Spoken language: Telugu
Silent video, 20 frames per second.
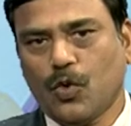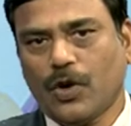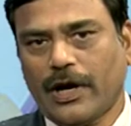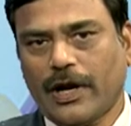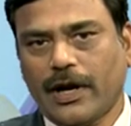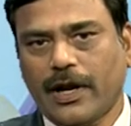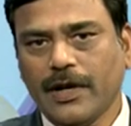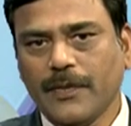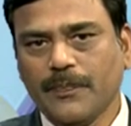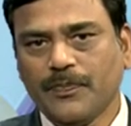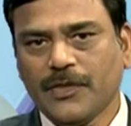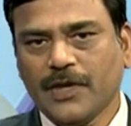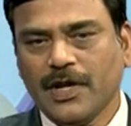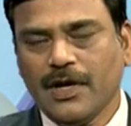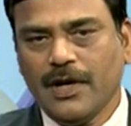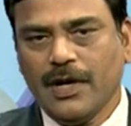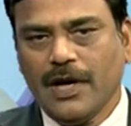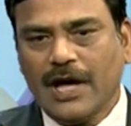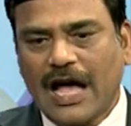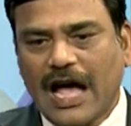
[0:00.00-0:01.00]
మూలాన
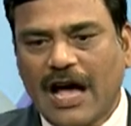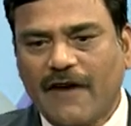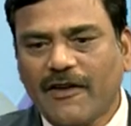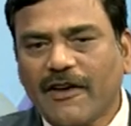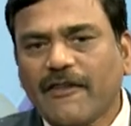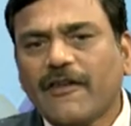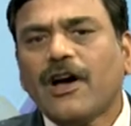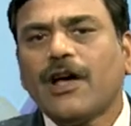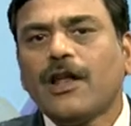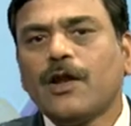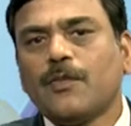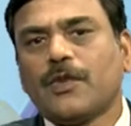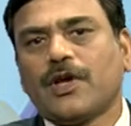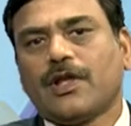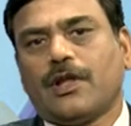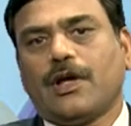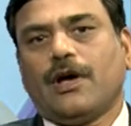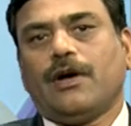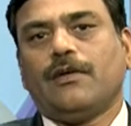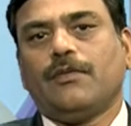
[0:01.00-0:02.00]
అవయవాల
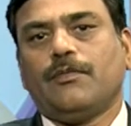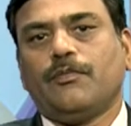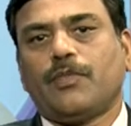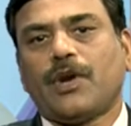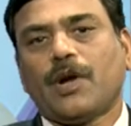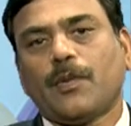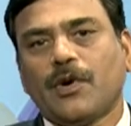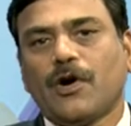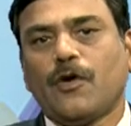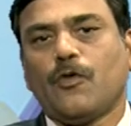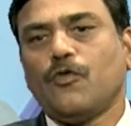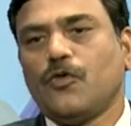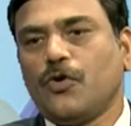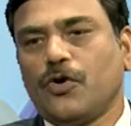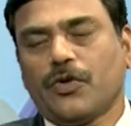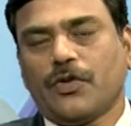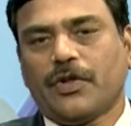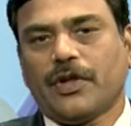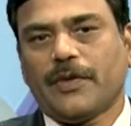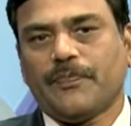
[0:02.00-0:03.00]
మీద ప్రభావం
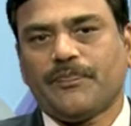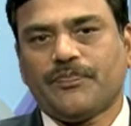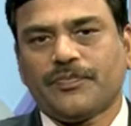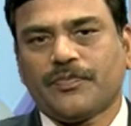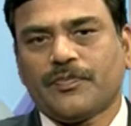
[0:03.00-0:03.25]
ఉంటుంది